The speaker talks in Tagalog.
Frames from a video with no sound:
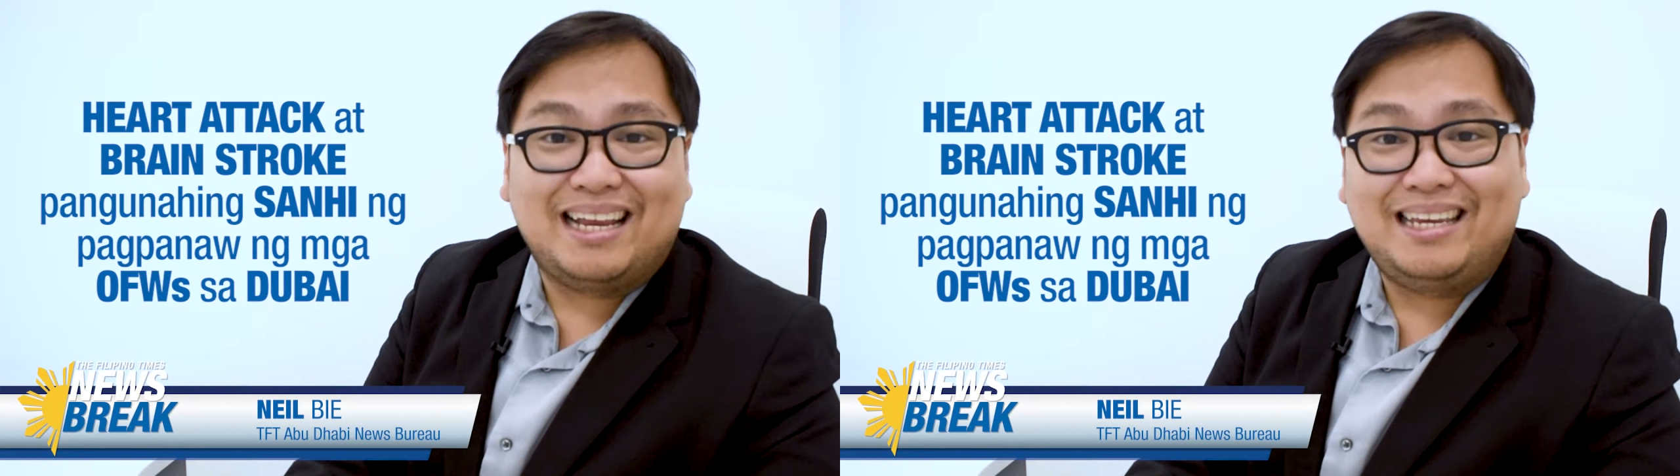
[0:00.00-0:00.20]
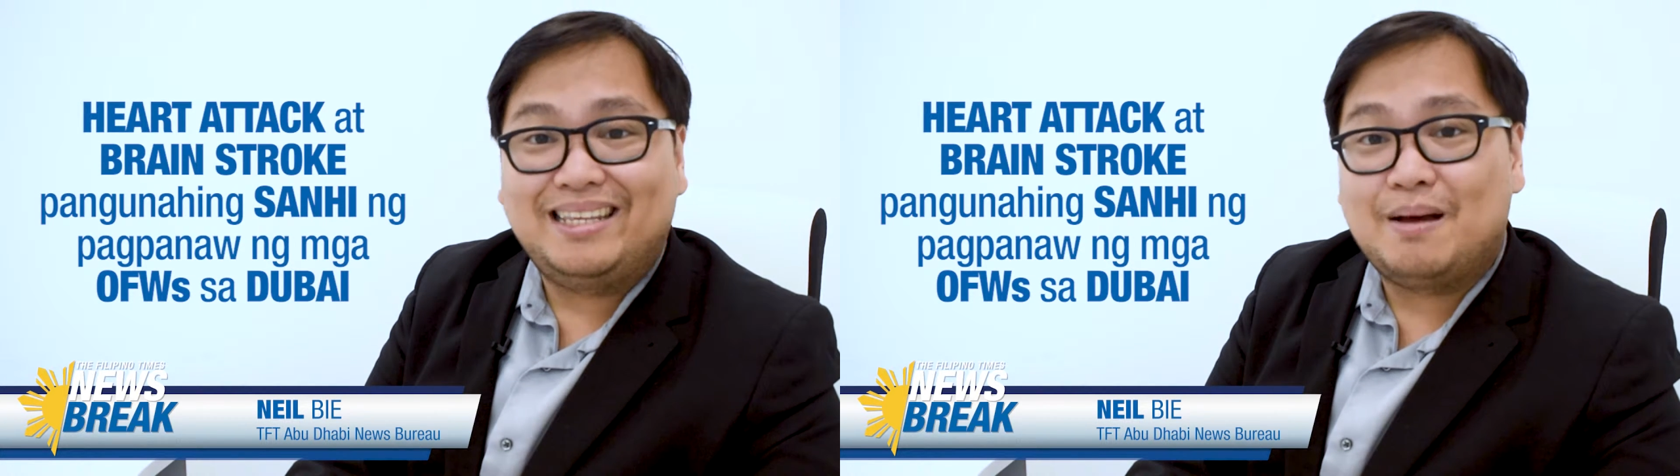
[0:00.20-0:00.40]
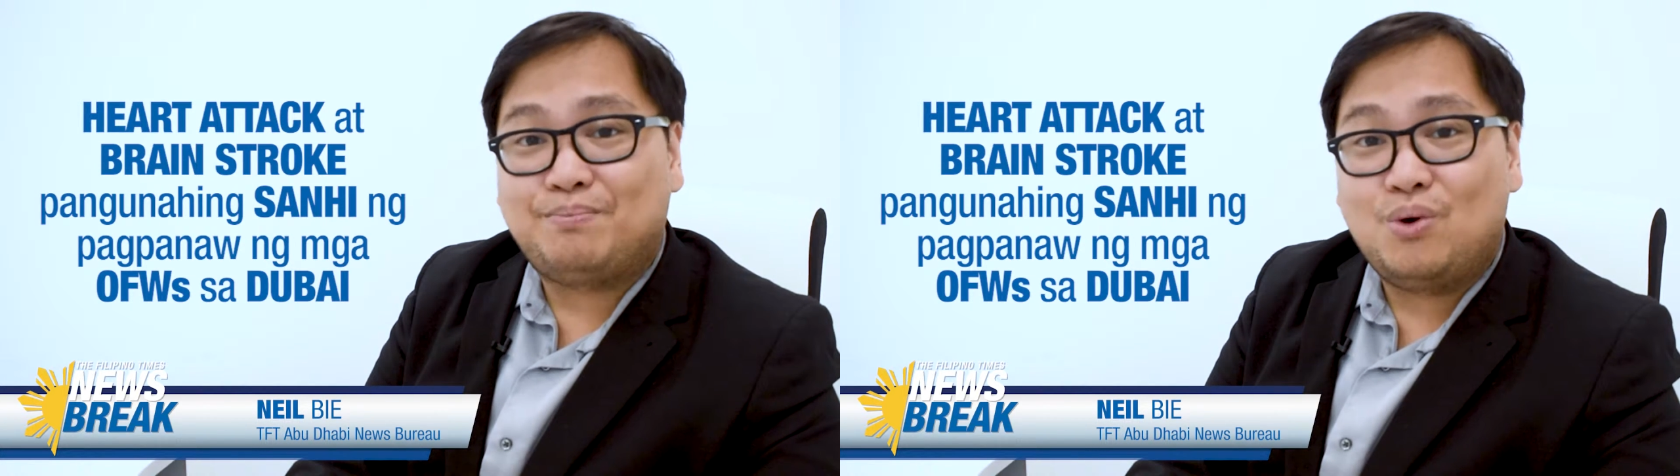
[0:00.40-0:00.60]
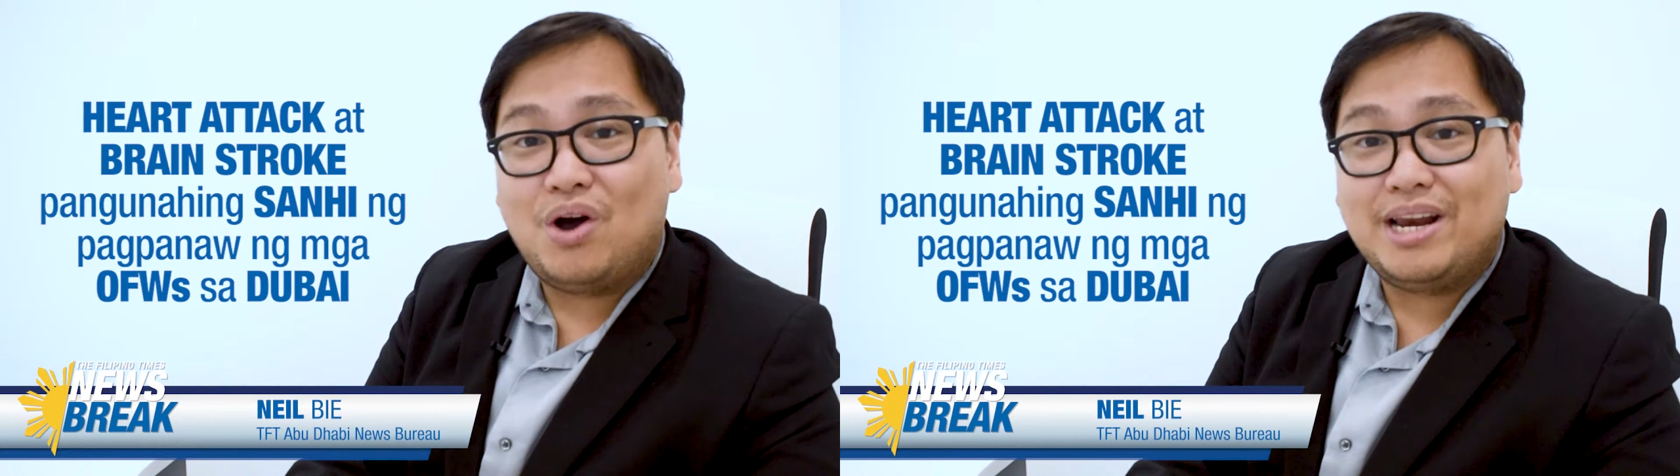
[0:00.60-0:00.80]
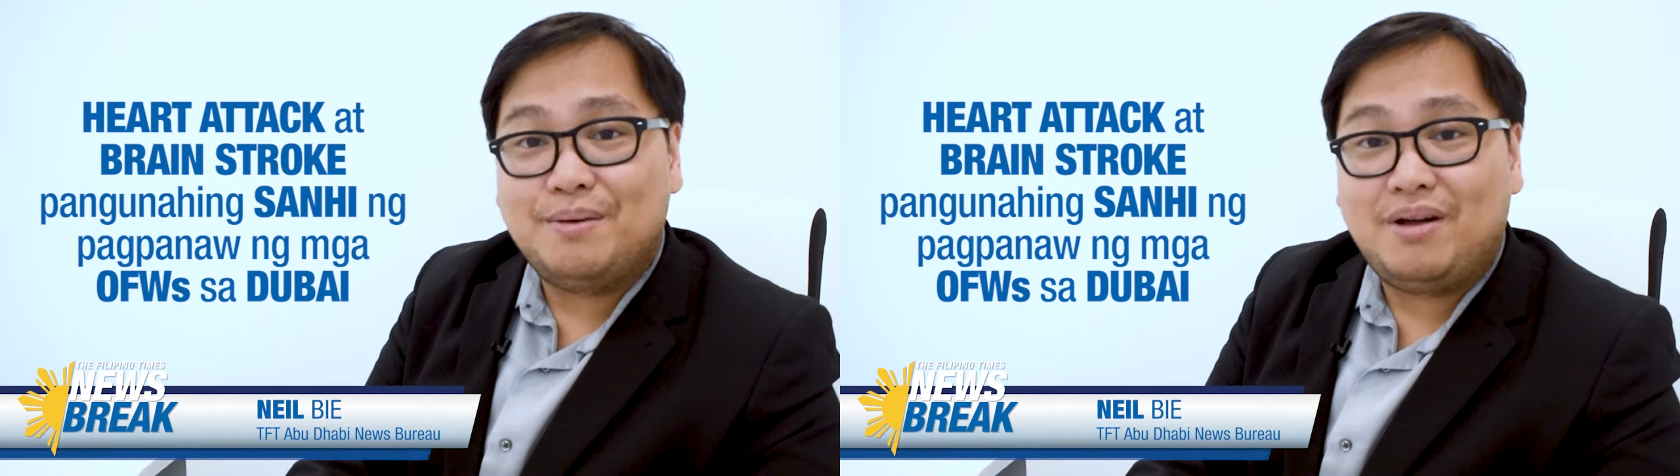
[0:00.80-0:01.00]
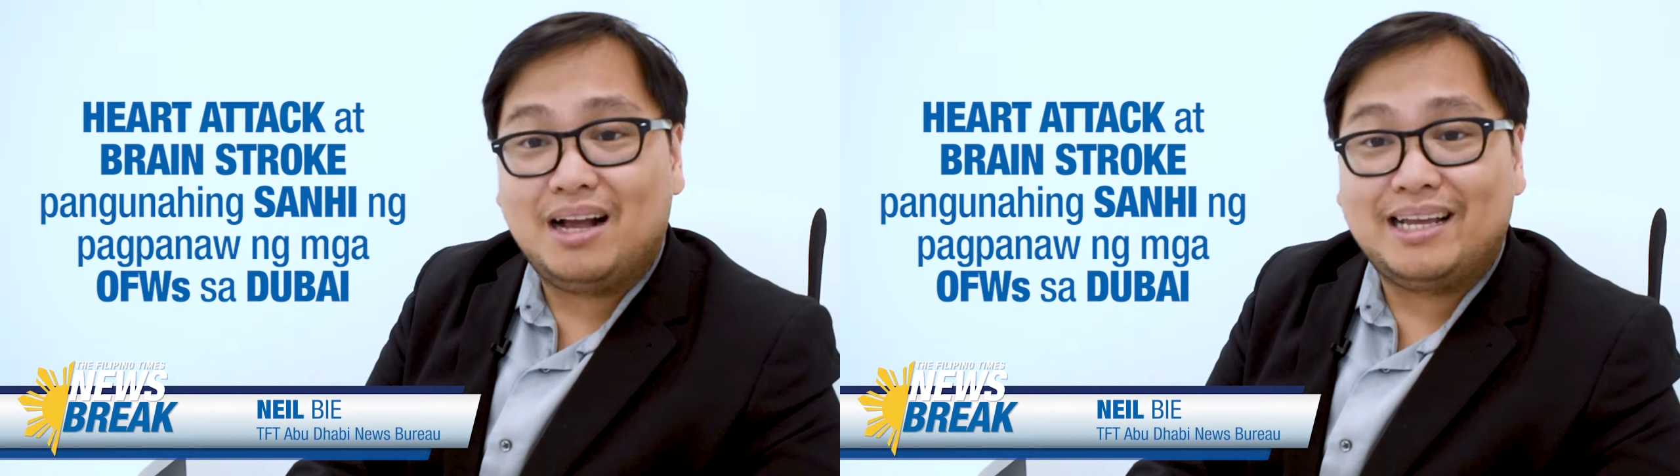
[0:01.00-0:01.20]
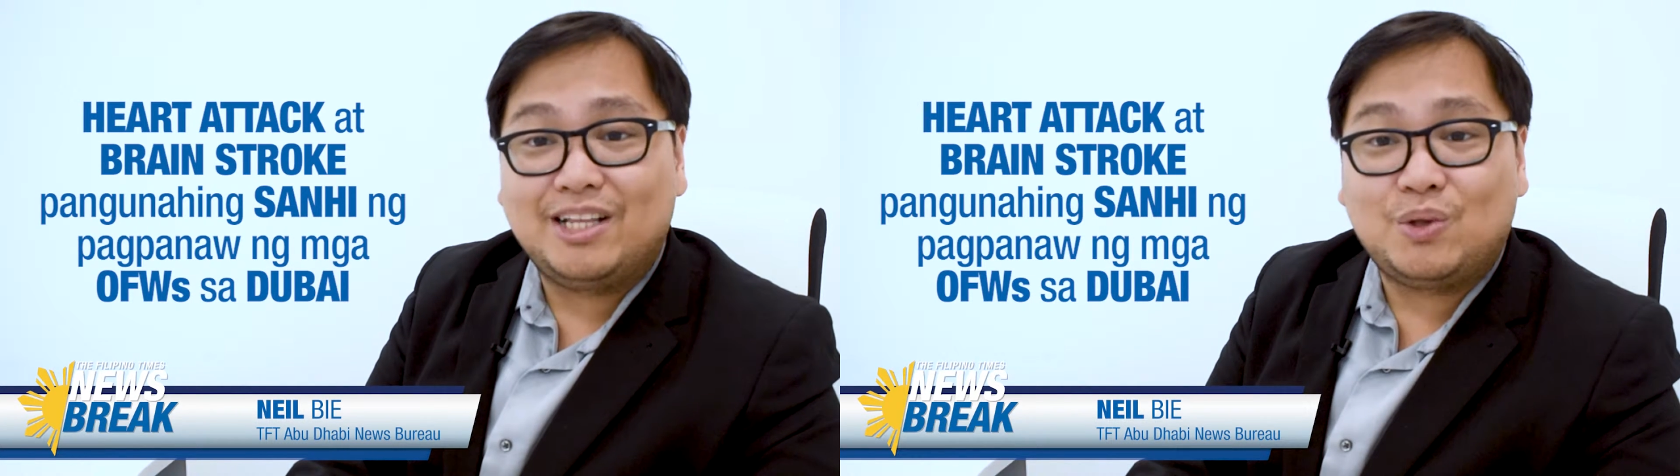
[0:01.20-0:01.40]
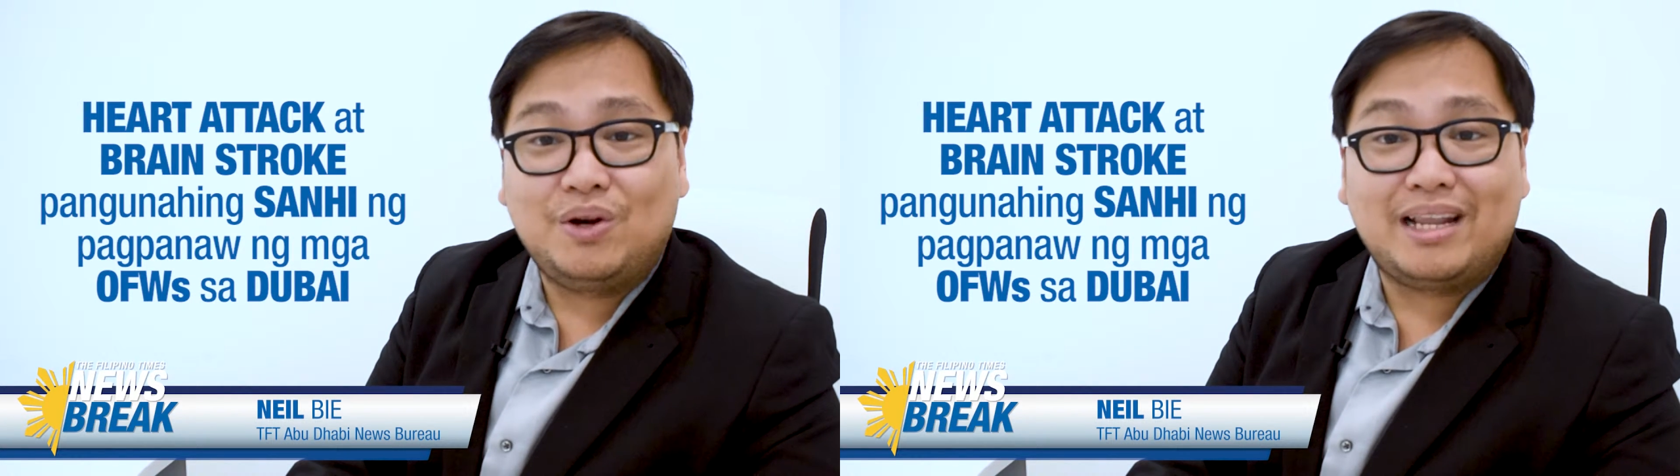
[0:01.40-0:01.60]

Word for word: hindi dapuan ng mga ganitong